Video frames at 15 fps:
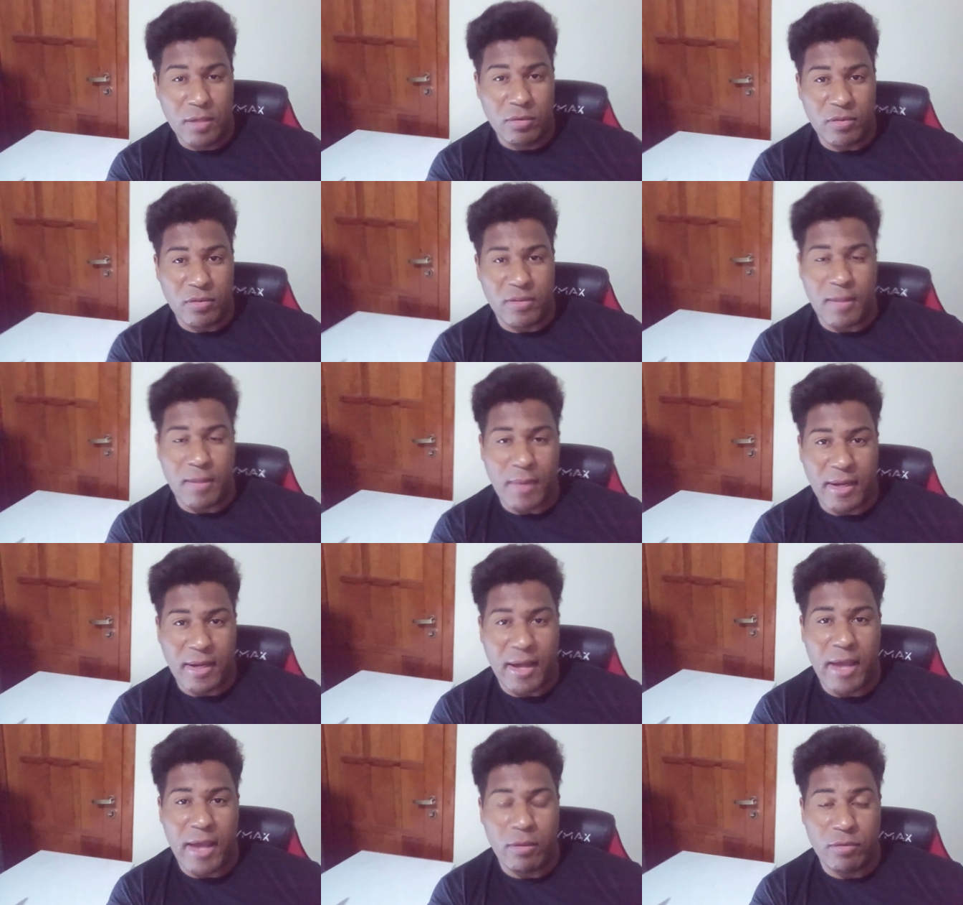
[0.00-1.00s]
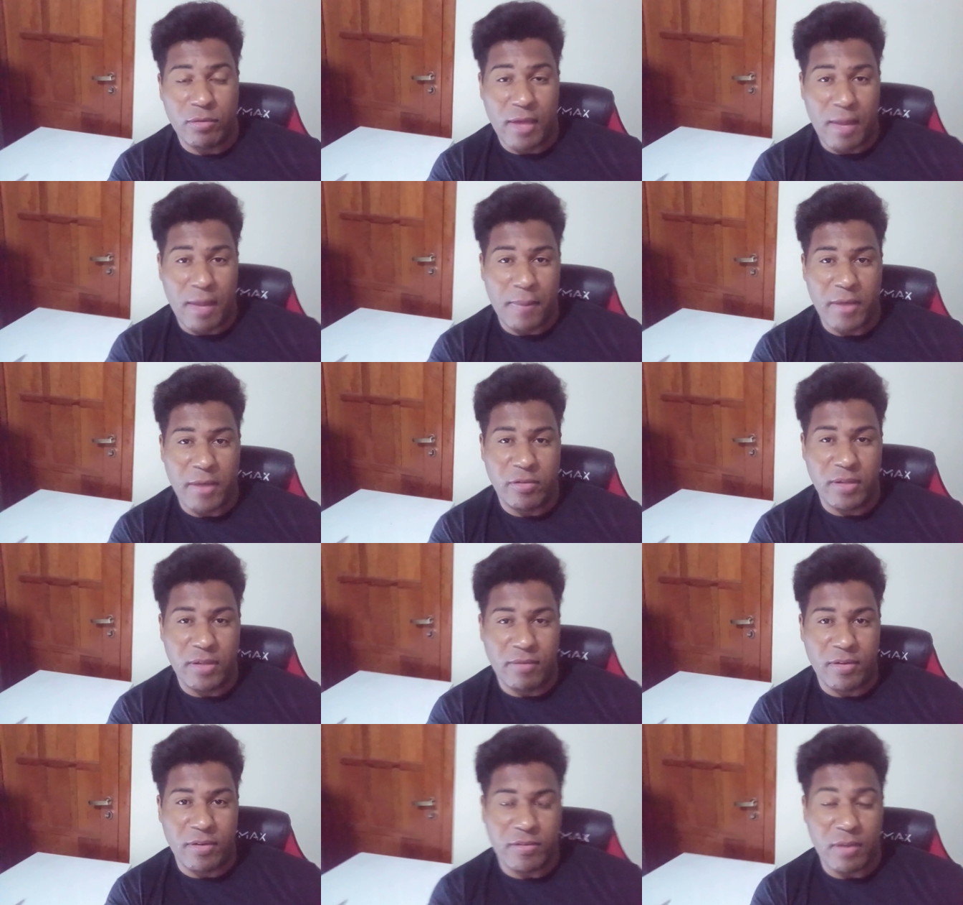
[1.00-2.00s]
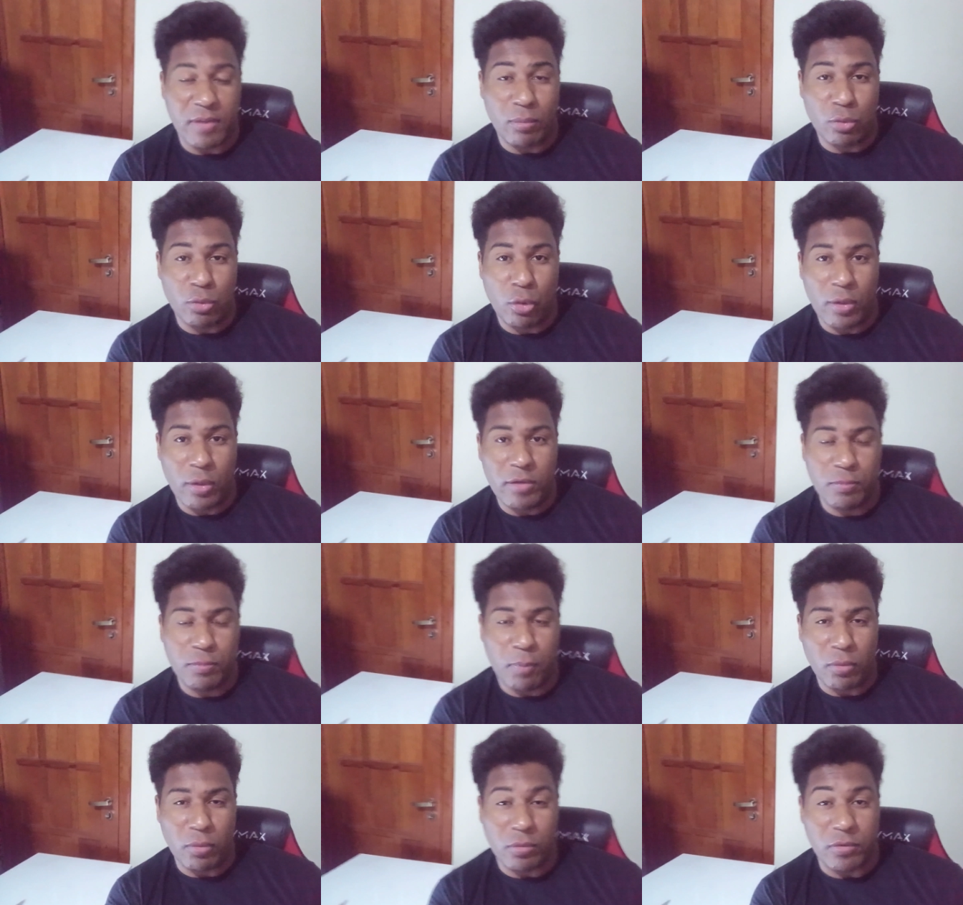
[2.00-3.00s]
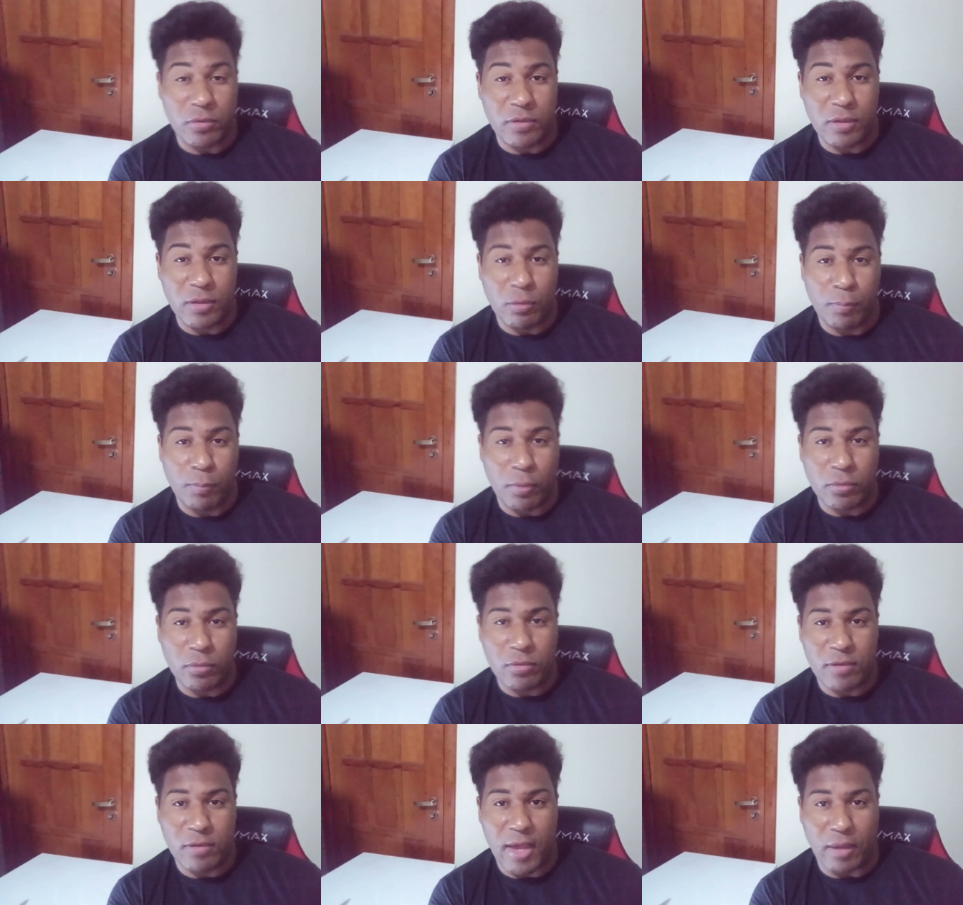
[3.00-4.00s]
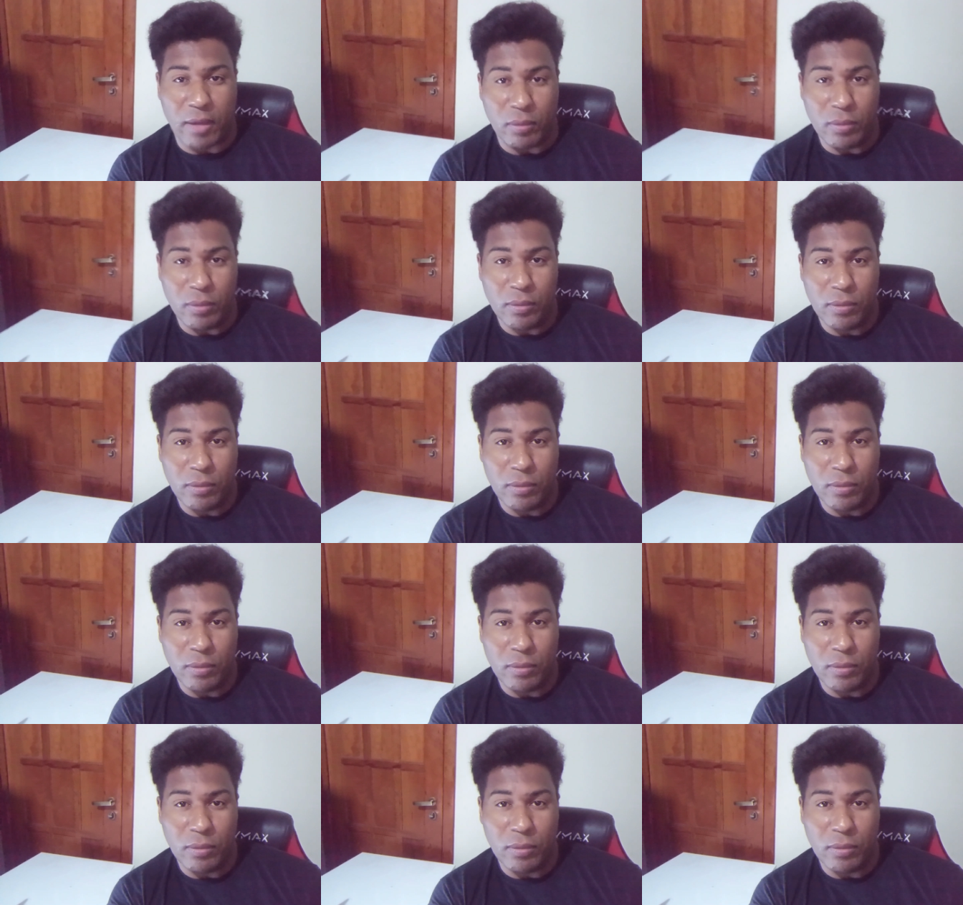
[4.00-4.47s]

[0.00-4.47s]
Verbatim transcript: E no sistema Kaios é a partir da versão 2.5.0.